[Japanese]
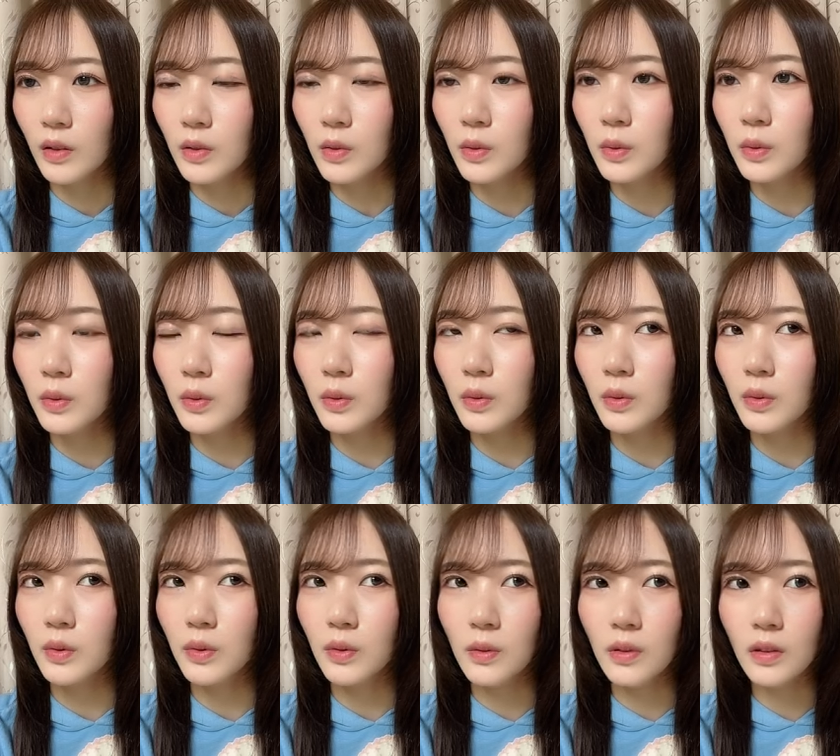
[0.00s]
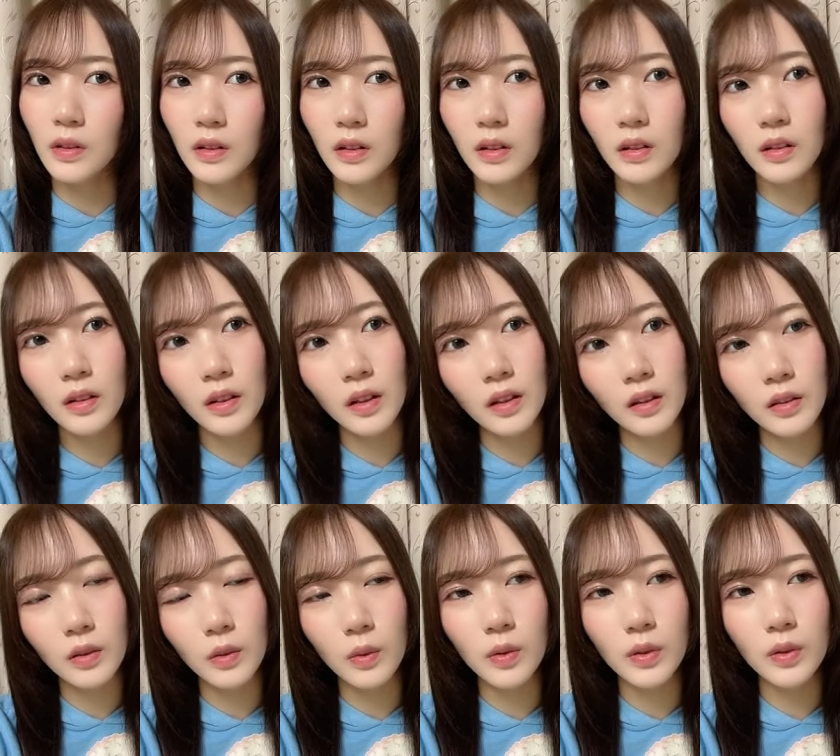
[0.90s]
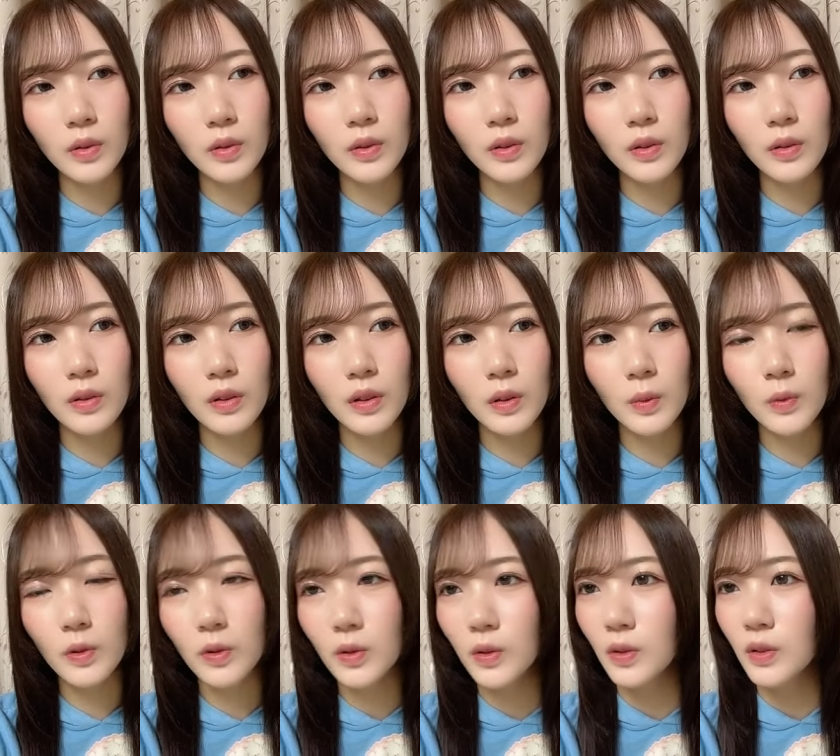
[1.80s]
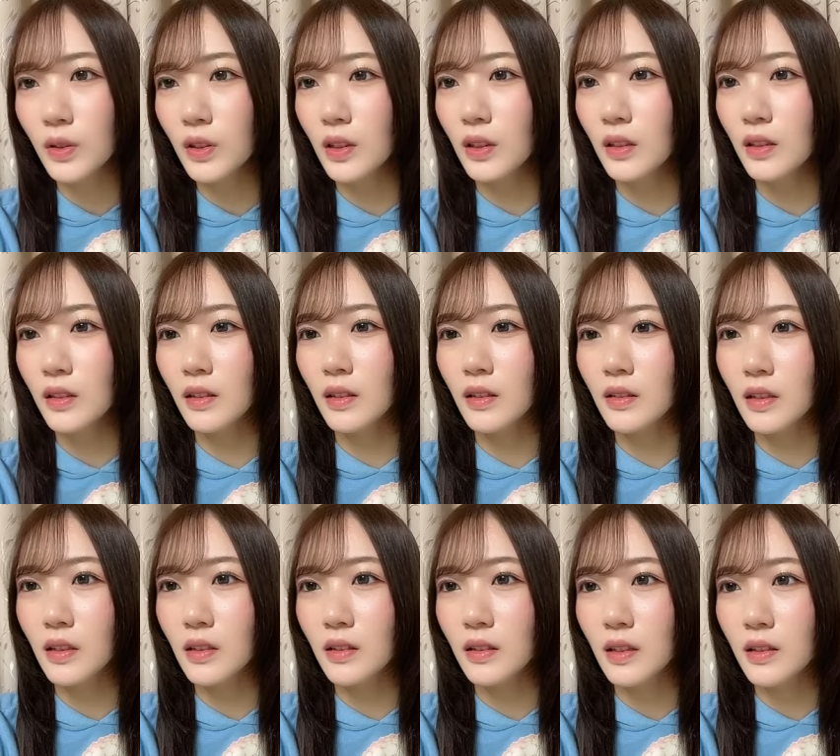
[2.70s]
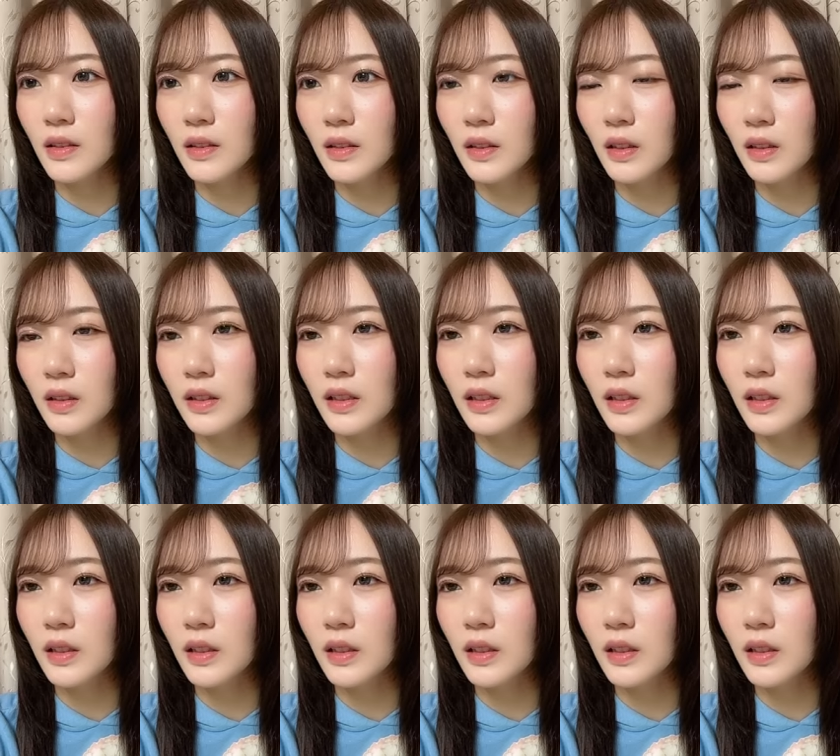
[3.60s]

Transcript: そうなんか弟と妹と並んで前転した